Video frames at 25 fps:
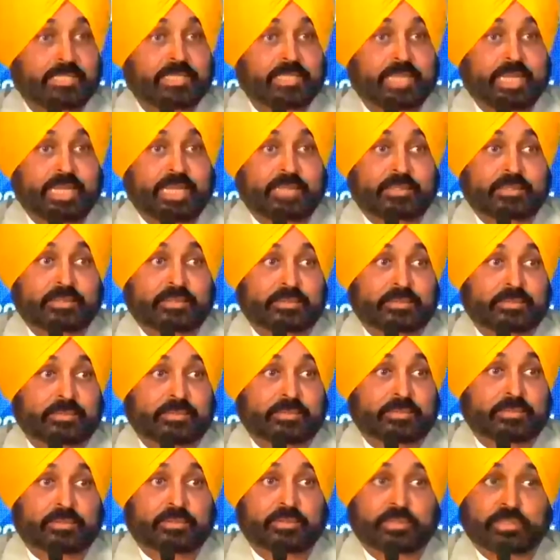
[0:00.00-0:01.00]
जहाँ
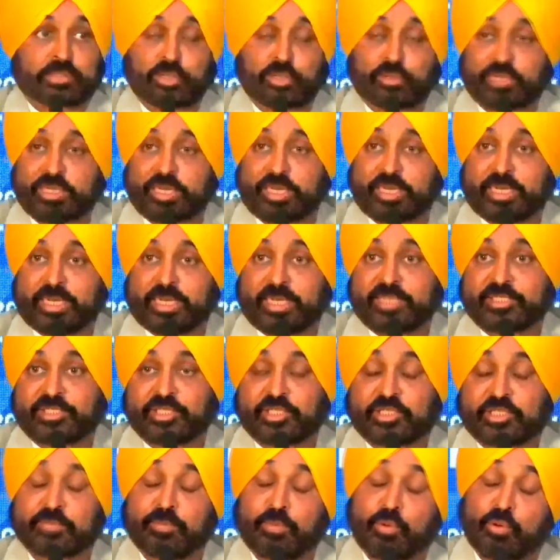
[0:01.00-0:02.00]
ड्यूटी लगेगी
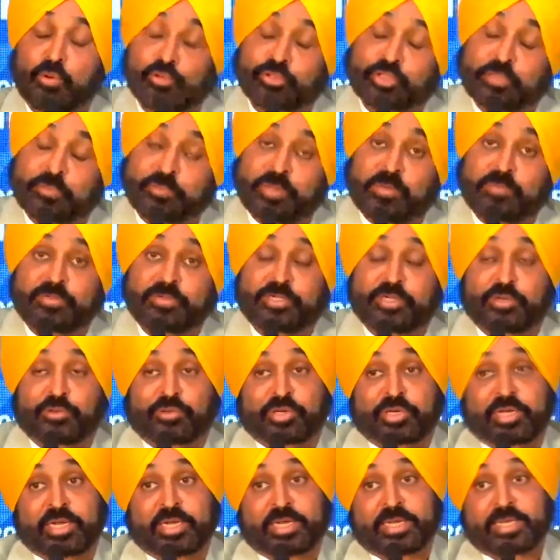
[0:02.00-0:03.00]
जिस मोर्चे पर भी
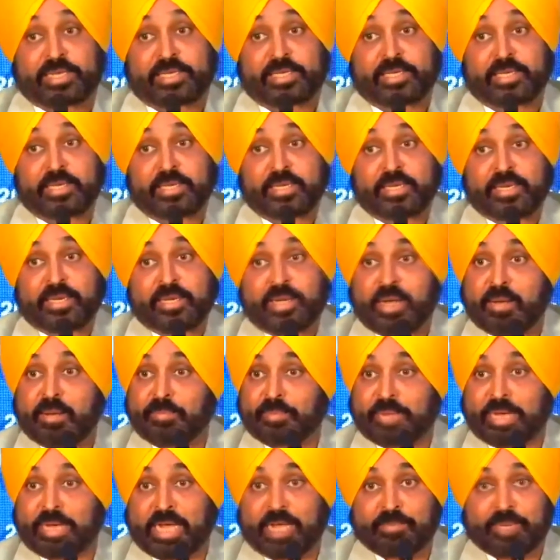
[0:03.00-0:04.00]
ड्यूटी लगेगी
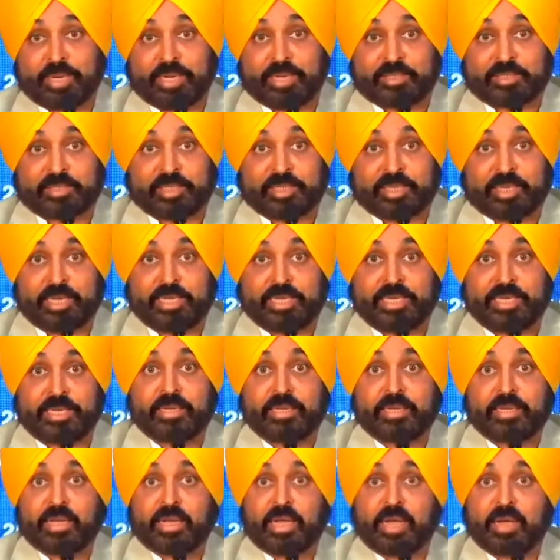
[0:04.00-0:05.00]
हम काम करते रहेंगे
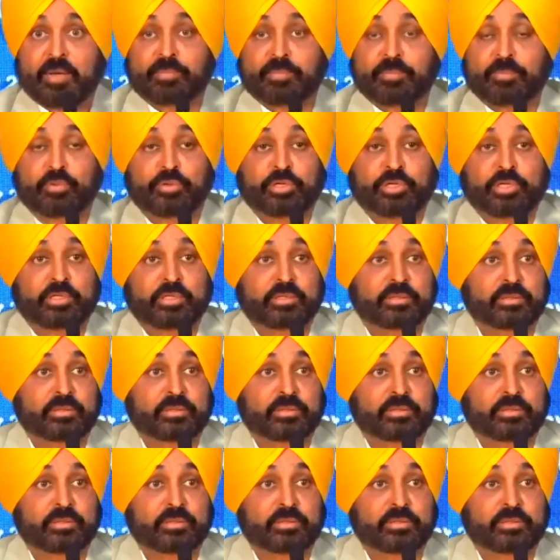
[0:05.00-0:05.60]
हम कोई